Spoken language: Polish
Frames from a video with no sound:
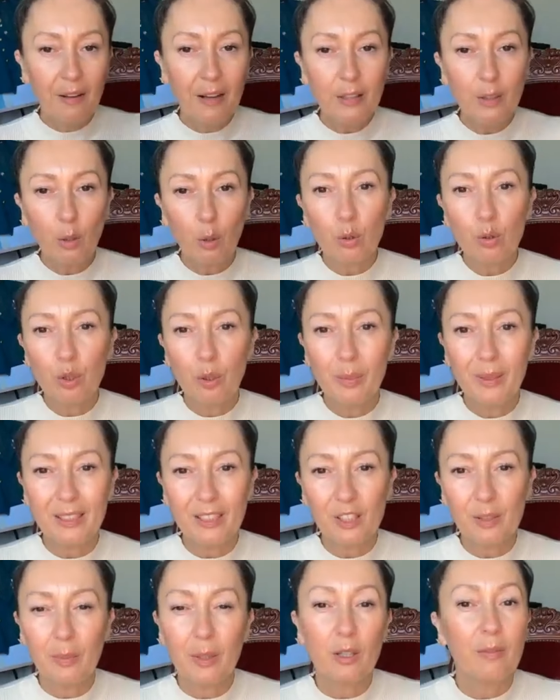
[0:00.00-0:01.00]
warto go
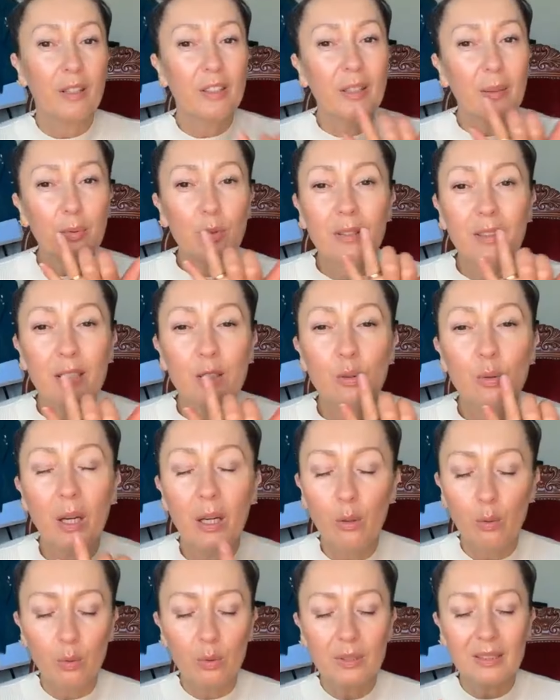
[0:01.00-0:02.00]
sobie też smarować, na przykład na
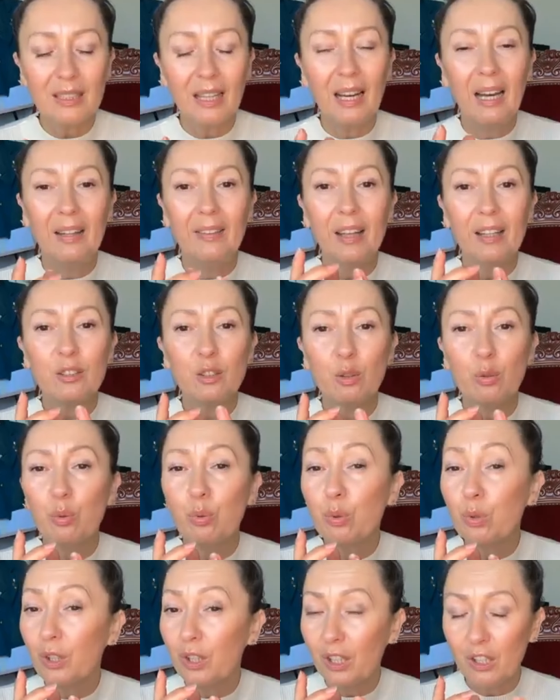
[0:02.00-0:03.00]
suche usta, na
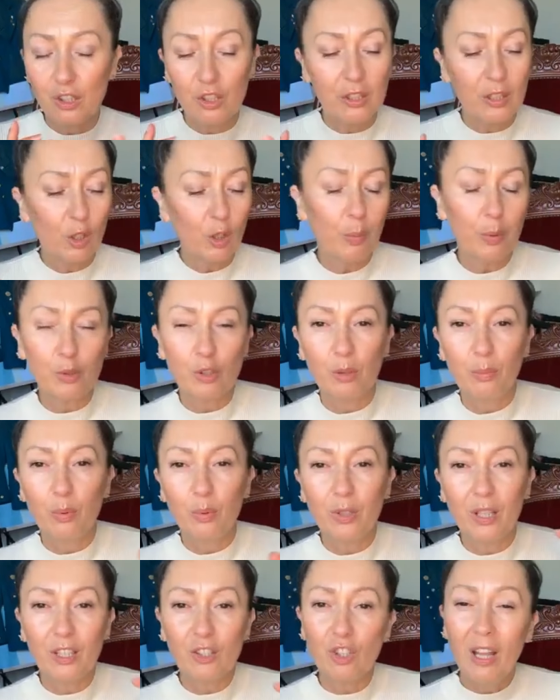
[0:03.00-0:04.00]
skórki, jeśli tego
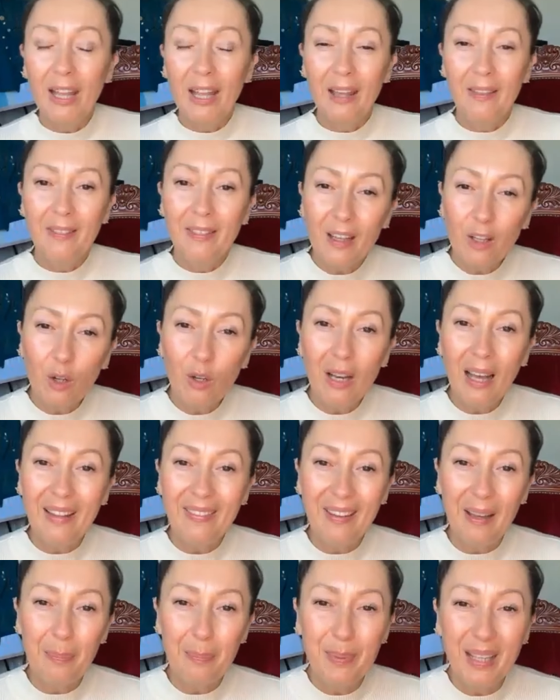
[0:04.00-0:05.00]
potrzebujesz, na
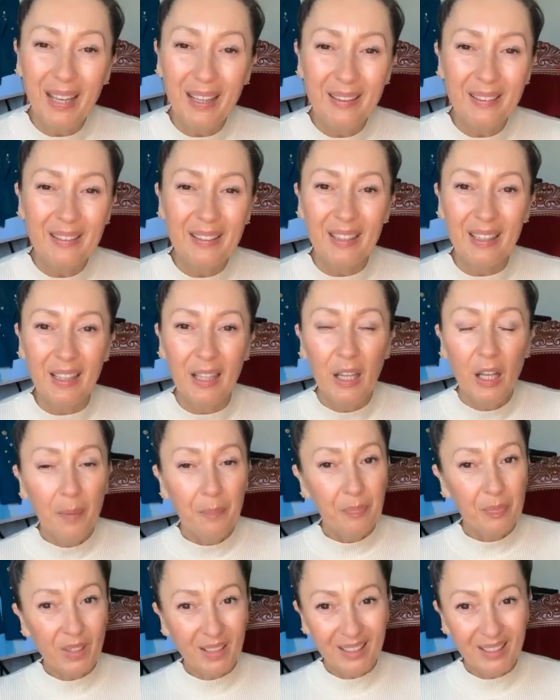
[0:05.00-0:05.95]
kolana, pięty.